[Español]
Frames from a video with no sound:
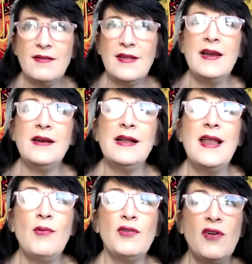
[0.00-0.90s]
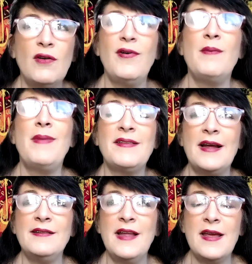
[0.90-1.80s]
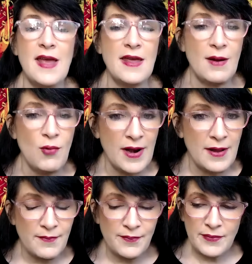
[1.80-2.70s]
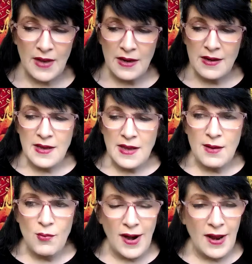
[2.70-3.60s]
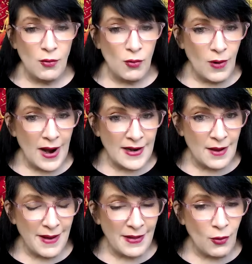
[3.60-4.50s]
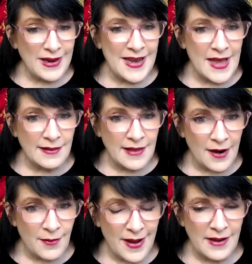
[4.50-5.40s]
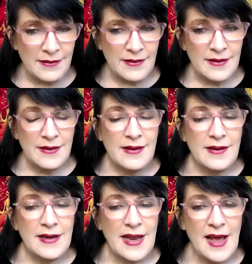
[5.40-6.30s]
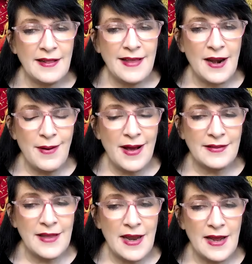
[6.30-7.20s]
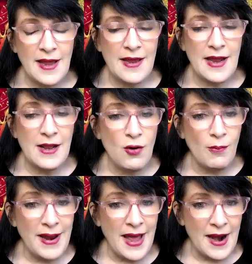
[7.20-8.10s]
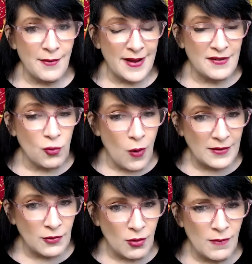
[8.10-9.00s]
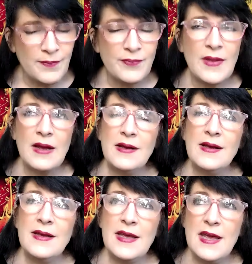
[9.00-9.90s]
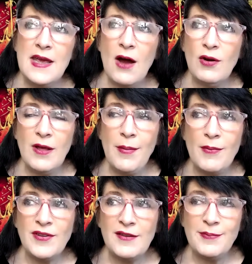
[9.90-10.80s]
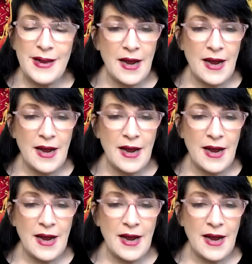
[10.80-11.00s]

Quiere decir, la emoción fue más grande y ella muere. Y muere en un lugar llamado Kiriat Arba. Kiriat Arba tiene que, el nombre Arba es cuatro, y ahorita vamos a